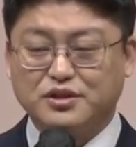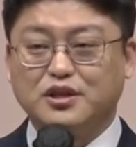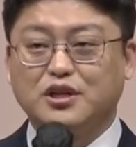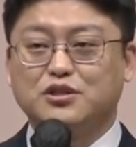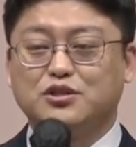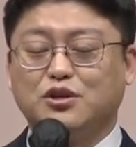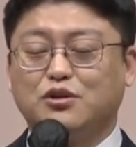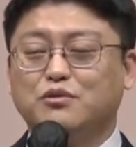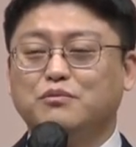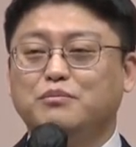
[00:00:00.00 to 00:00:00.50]
그가
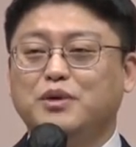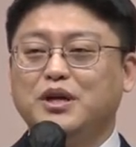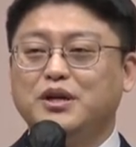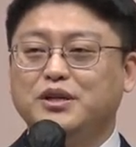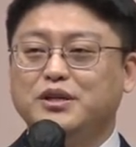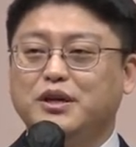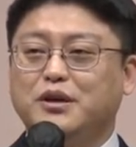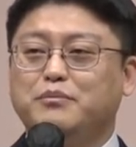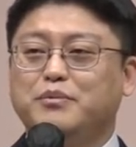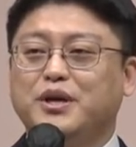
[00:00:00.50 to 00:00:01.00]

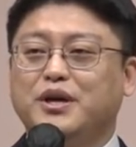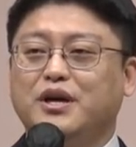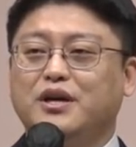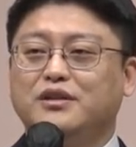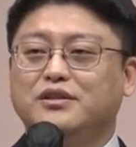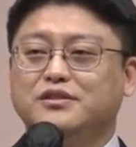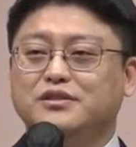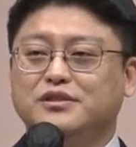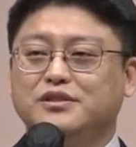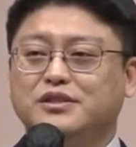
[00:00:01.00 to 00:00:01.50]
정말
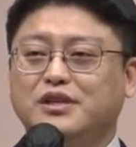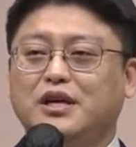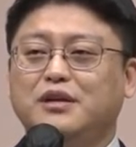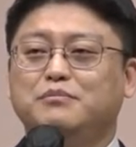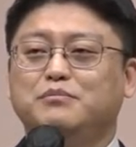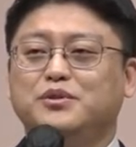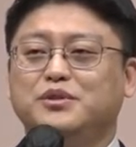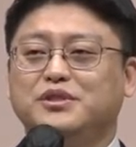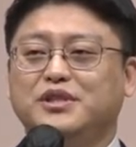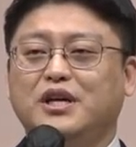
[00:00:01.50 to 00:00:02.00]
예배하는
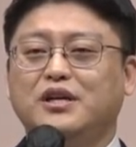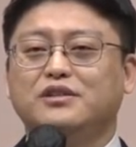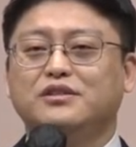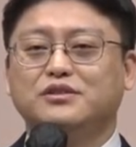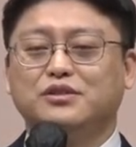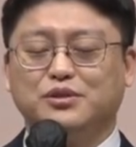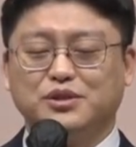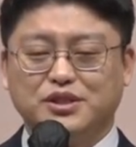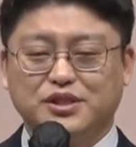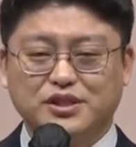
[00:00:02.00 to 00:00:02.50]
삶을
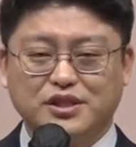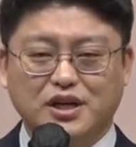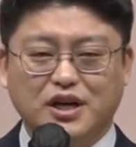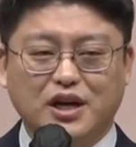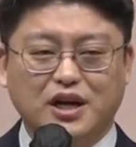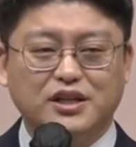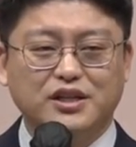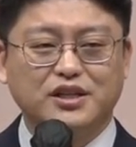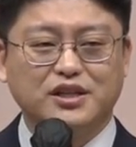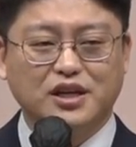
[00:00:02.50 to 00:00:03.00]
사는
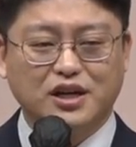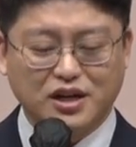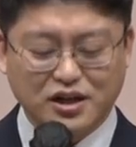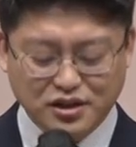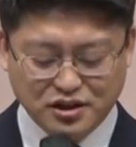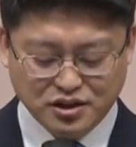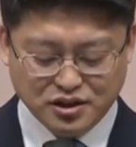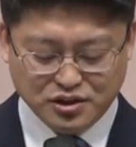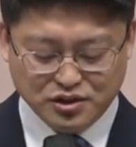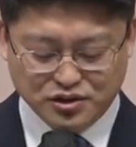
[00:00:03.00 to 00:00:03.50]
것인가
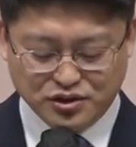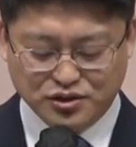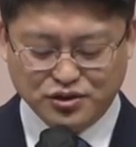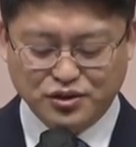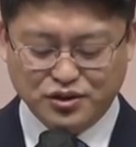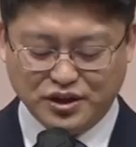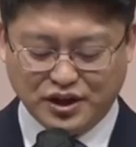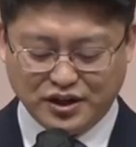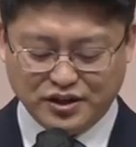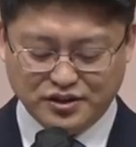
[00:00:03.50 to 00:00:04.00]
아닌가가
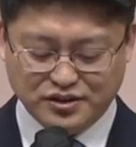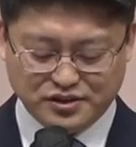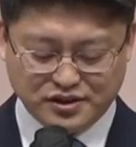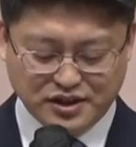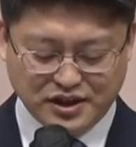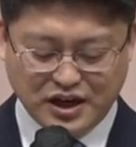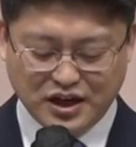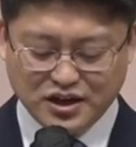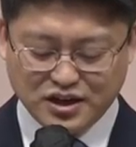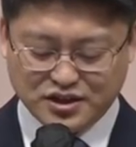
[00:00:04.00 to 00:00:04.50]
드러나는
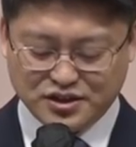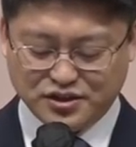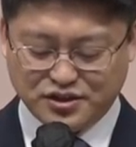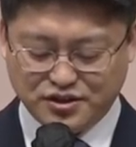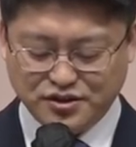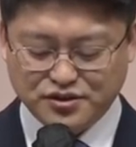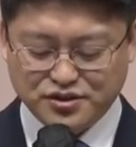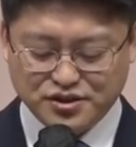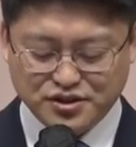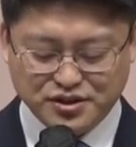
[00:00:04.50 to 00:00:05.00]
한 가지
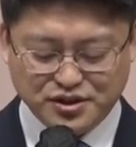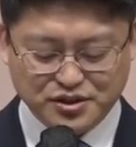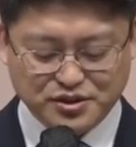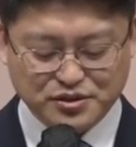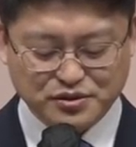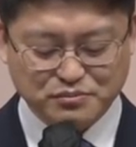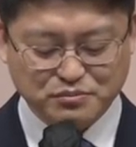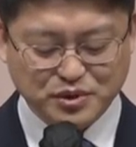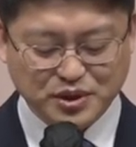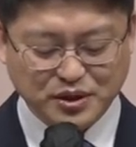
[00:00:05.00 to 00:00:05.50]
특징이
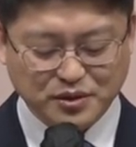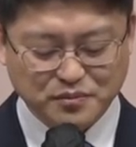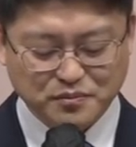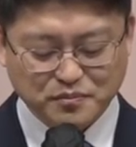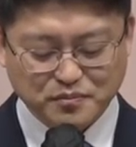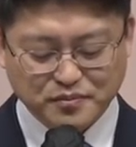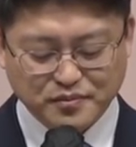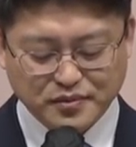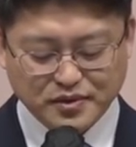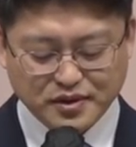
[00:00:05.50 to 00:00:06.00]
있습니다.
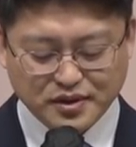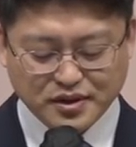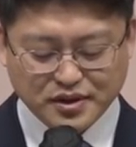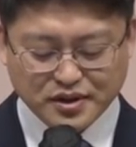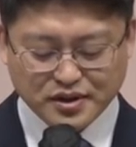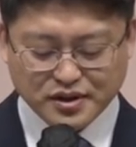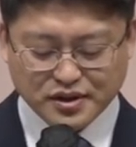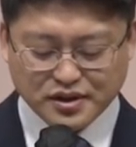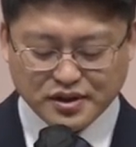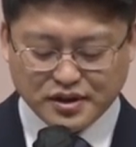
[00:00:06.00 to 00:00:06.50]

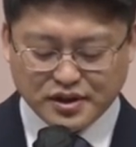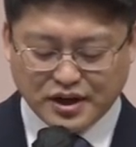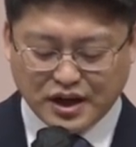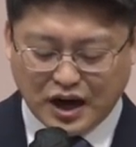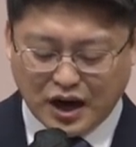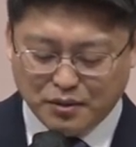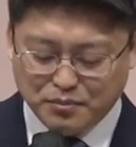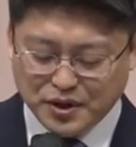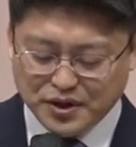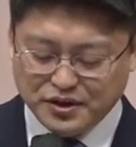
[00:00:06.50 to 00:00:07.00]

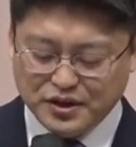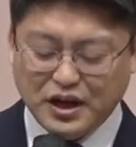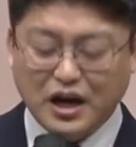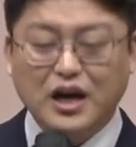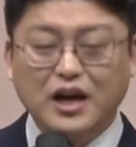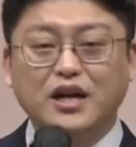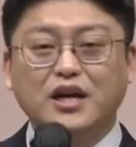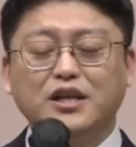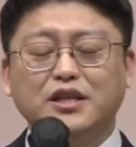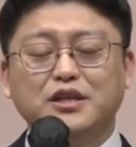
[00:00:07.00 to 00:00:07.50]
아벨은
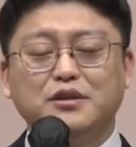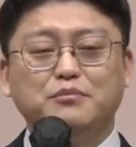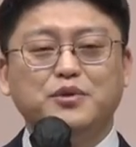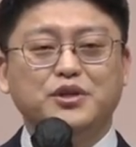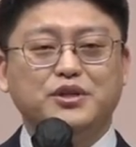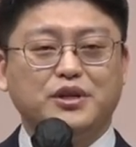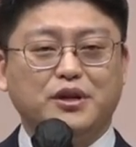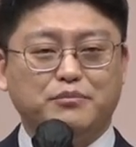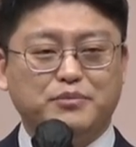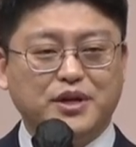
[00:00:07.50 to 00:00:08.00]

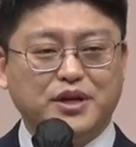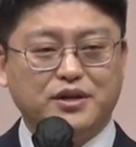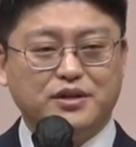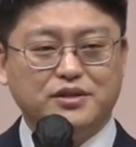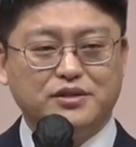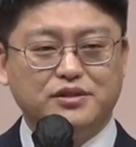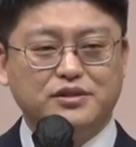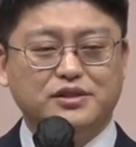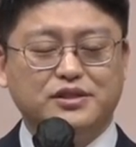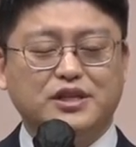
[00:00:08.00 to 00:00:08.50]
하나님을
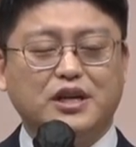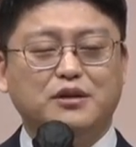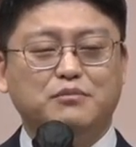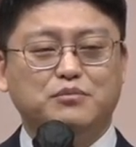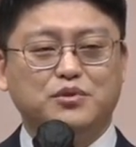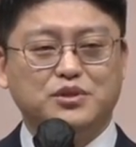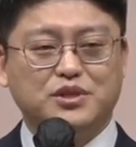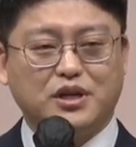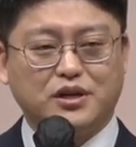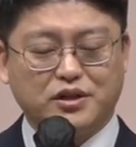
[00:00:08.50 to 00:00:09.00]
예배하는
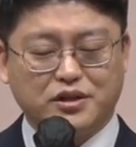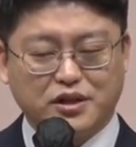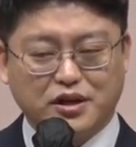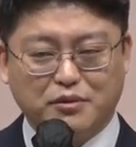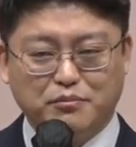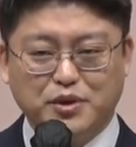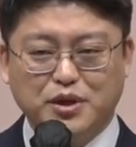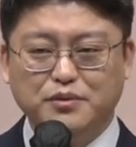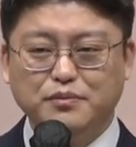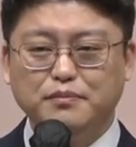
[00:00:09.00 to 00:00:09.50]
삶을
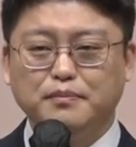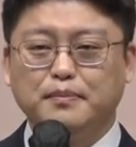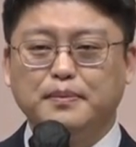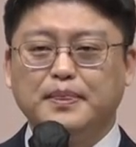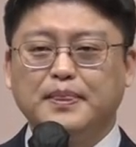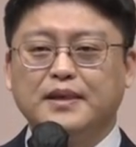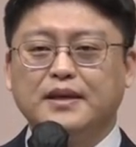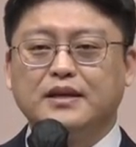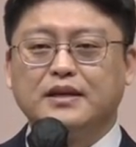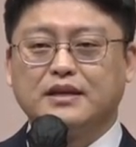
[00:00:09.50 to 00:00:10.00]
살았다면
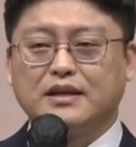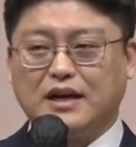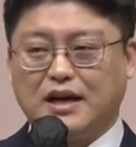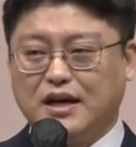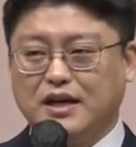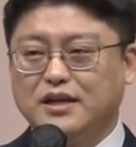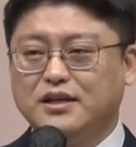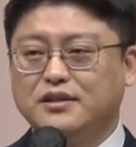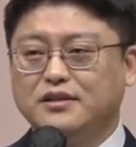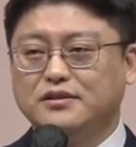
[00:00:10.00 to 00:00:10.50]

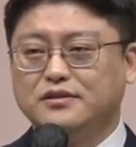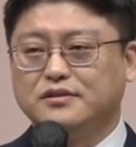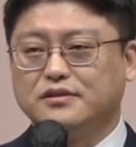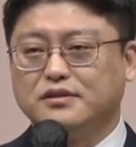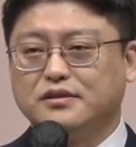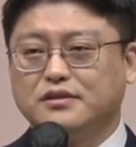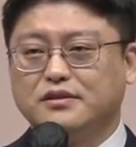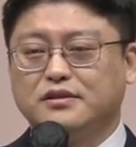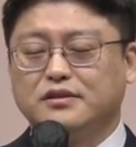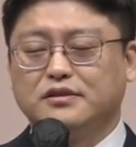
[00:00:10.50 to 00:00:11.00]

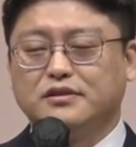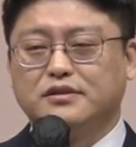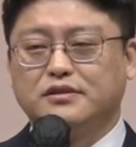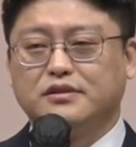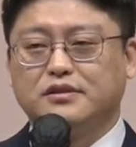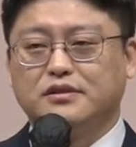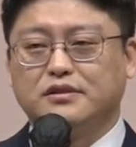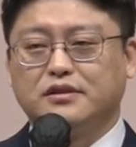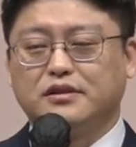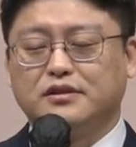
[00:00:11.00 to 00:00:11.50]
가인은
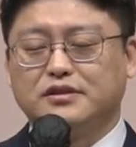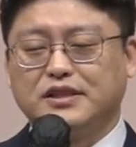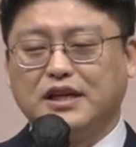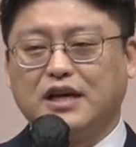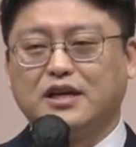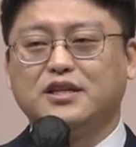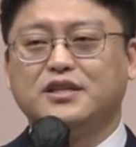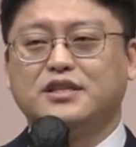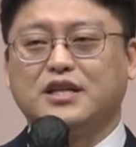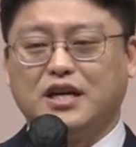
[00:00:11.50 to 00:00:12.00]
어,
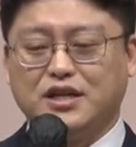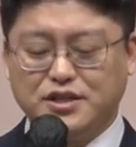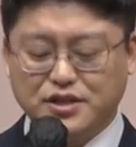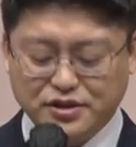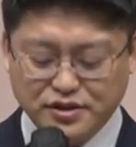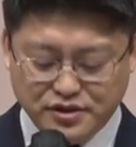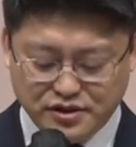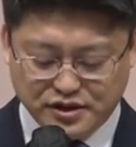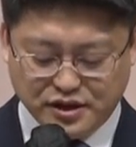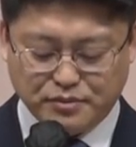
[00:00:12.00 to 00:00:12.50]
자기
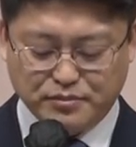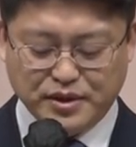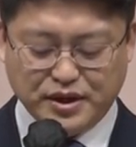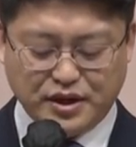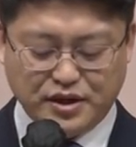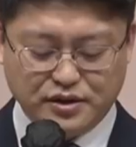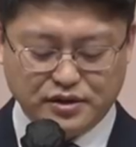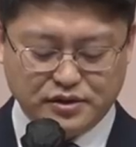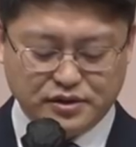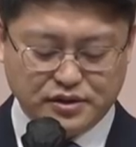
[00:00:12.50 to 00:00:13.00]
자신을
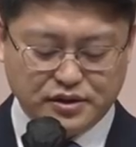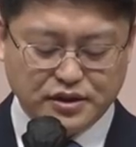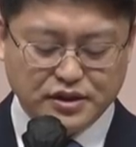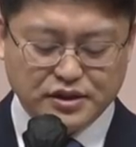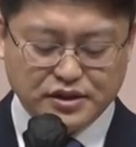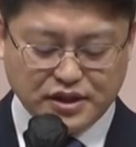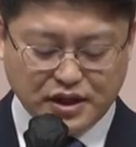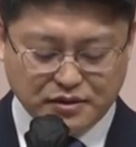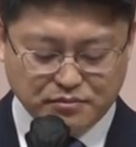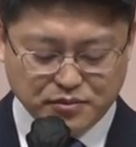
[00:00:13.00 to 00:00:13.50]
예배하는
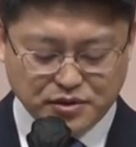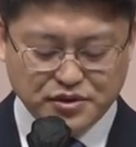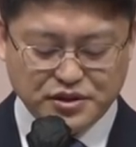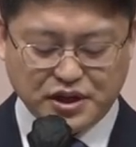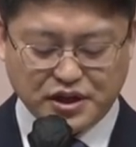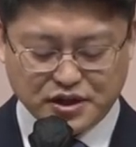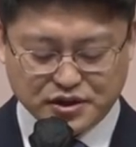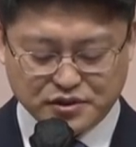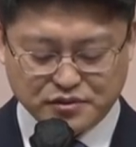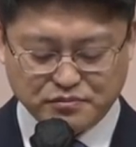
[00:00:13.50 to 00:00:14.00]
삶을
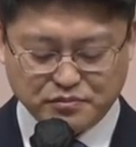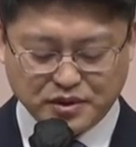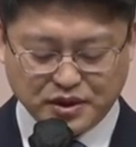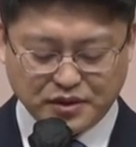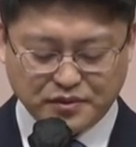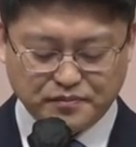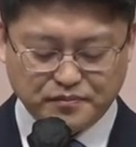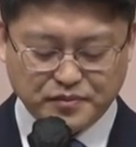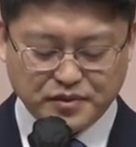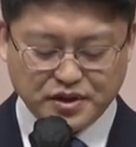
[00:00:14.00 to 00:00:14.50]
살았습니다.